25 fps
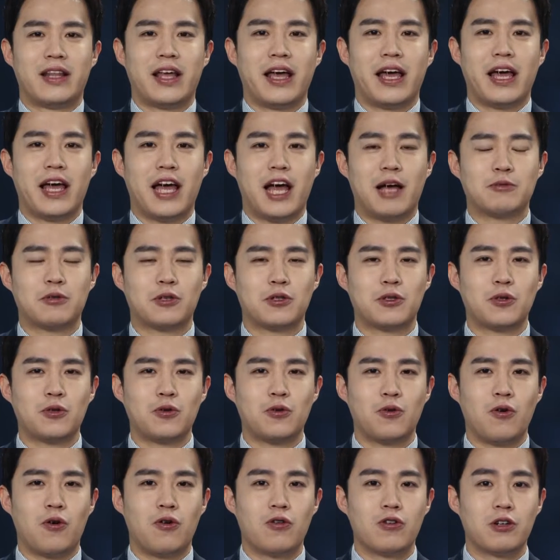
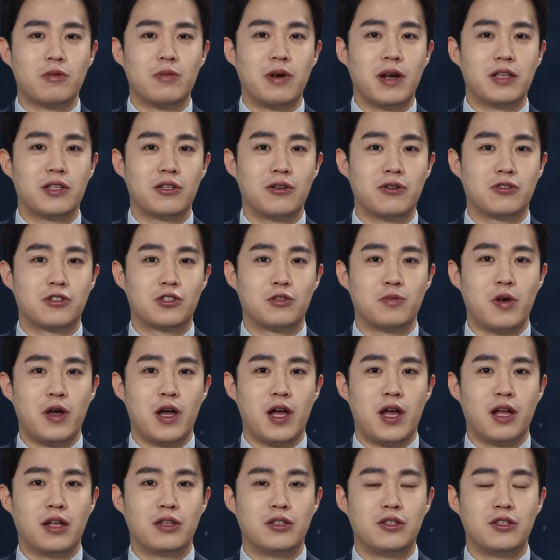앞서서도 언급을
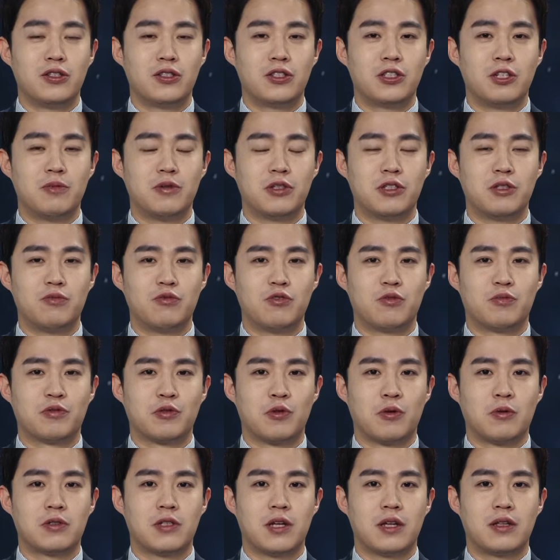해드렸지만 이 12, 16
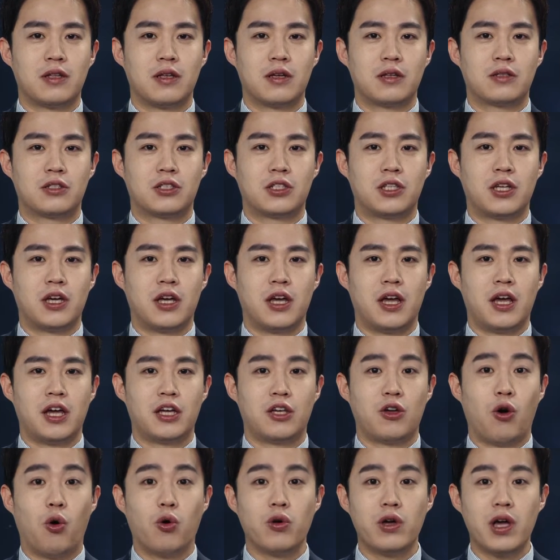부동산 대책
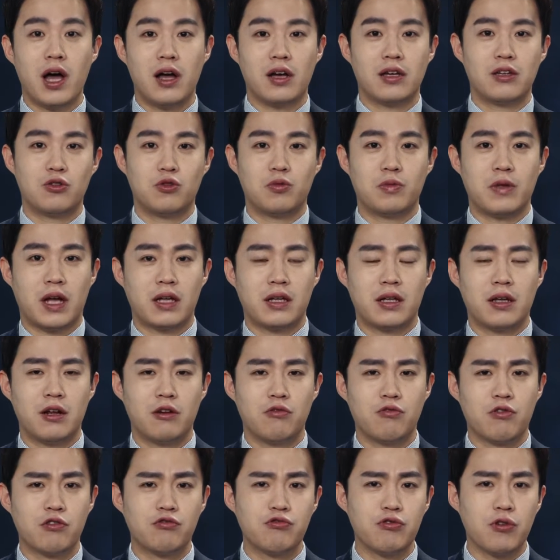영향이 좀 나타나고
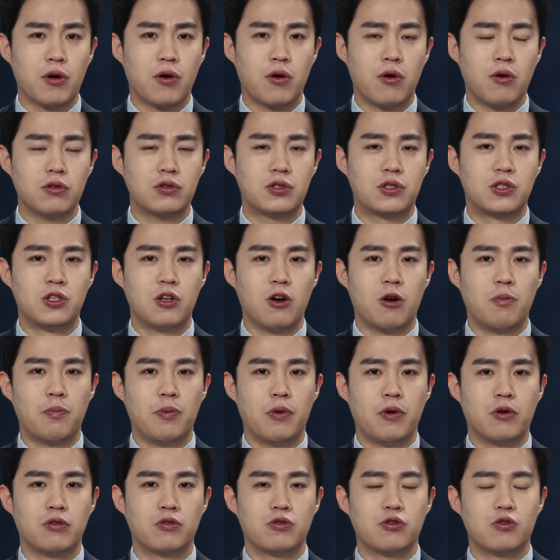있고요.
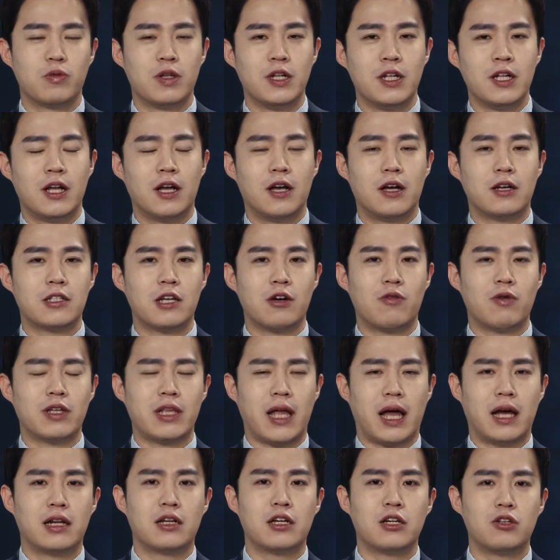지역별로도 좀 아, 상황이
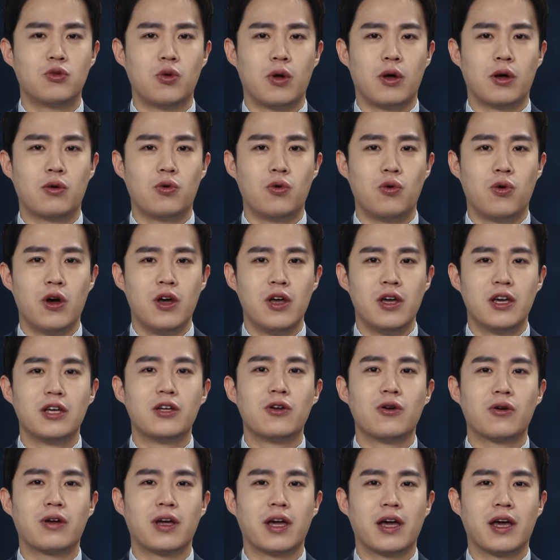다르기도 하고
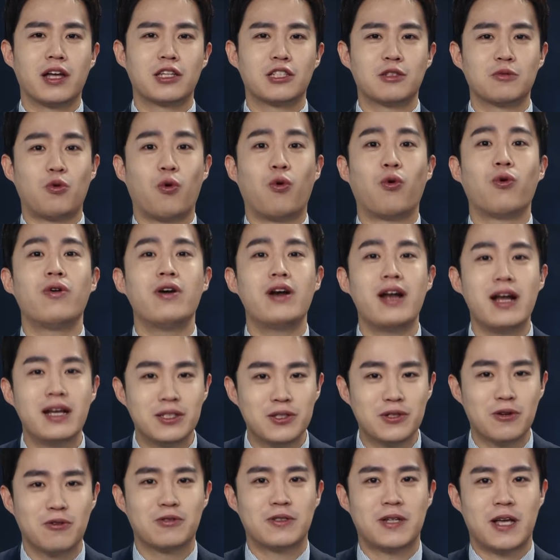이렇게 좀
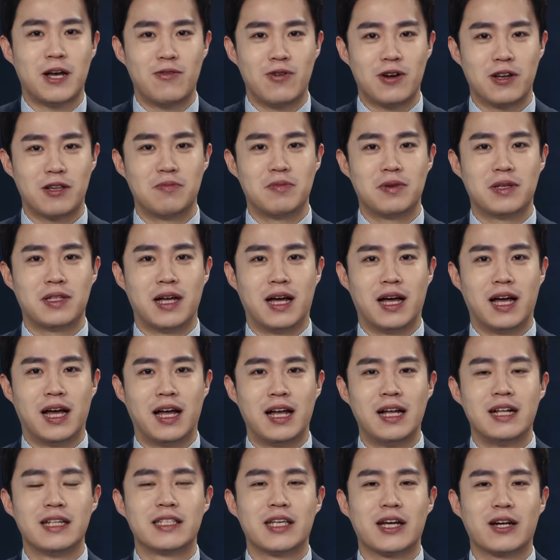혼란스러운 상황입니다.
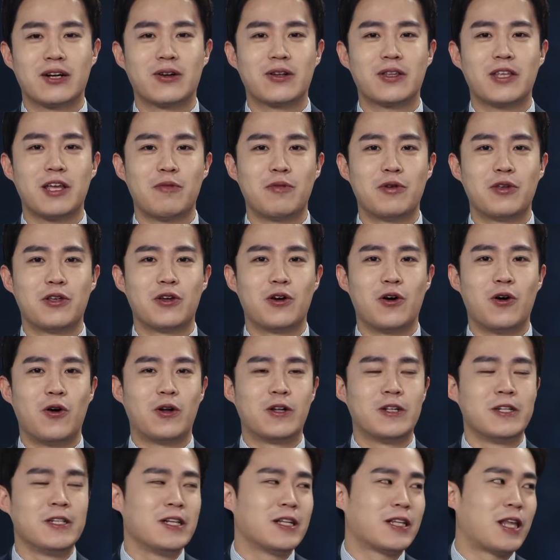자, 그렇다면요.
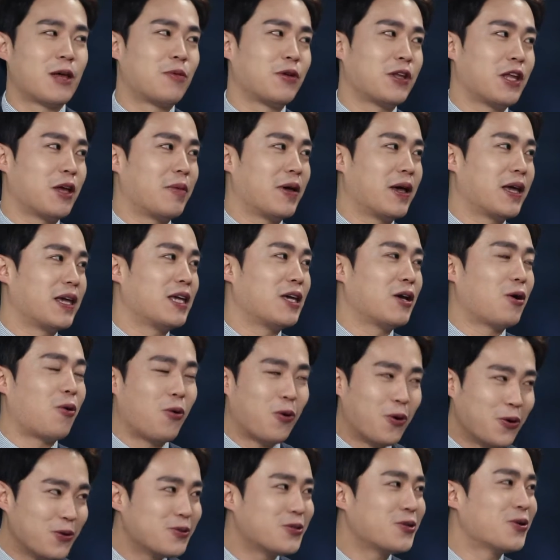대표님, 이
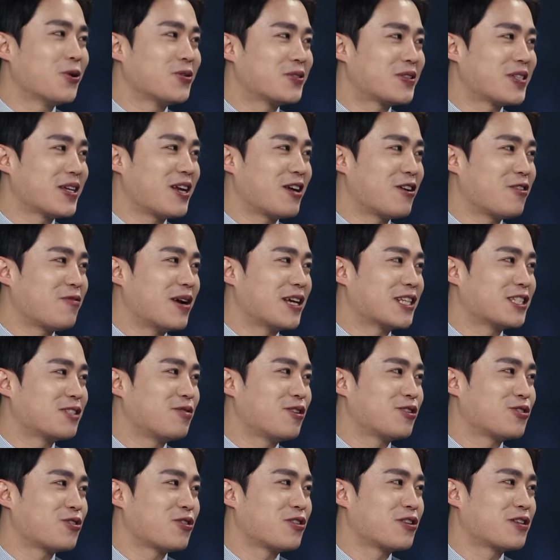혼조세라고 말씀을
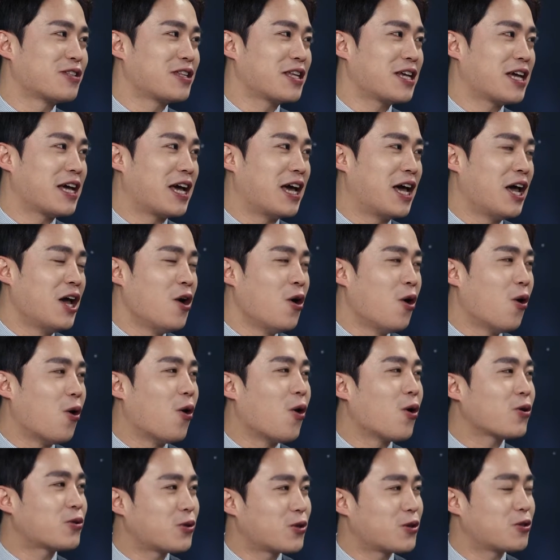해셨는데
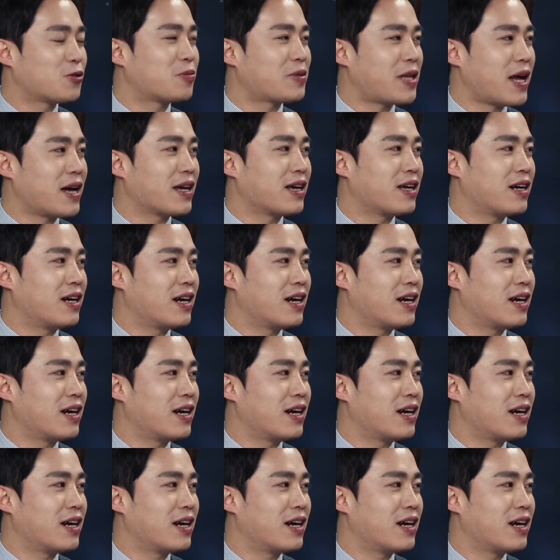어떻게 좀 타개를